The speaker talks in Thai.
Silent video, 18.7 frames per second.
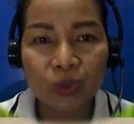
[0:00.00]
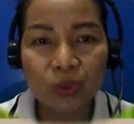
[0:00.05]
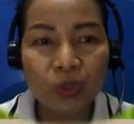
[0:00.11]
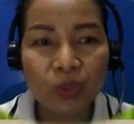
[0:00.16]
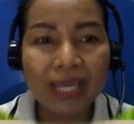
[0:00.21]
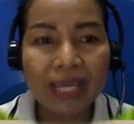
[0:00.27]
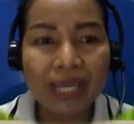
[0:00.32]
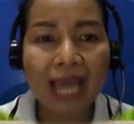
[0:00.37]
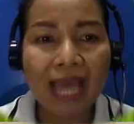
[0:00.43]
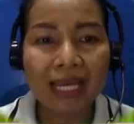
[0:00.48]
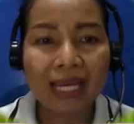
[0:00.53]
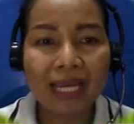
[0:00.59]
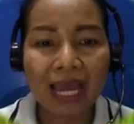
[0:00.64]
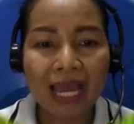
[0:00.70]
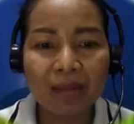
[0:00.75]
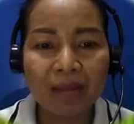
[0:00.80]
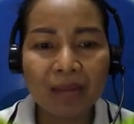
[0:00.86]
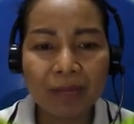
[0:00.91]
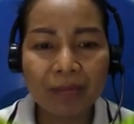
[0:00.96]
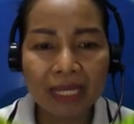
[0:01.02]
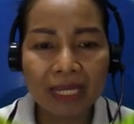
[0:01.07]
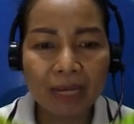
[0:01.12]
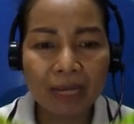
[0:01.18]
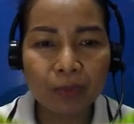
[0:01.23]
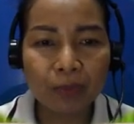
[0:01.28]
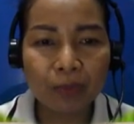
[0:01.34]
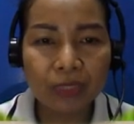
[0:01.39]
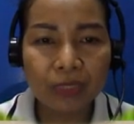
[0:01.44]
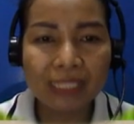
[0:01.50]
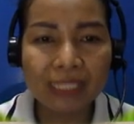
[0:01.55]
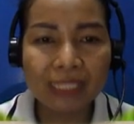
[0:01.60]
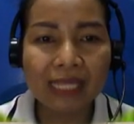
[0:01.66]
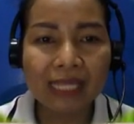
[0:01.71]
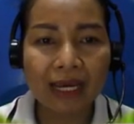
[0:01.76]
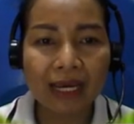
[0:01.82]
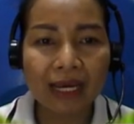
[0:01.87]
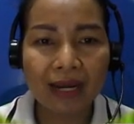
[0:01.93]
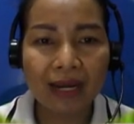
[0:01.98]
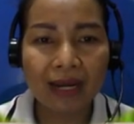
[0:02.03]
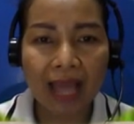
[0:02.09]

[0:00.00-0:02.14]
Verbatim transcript: ตัวอย่างการเปลี่ยนพุทธศัก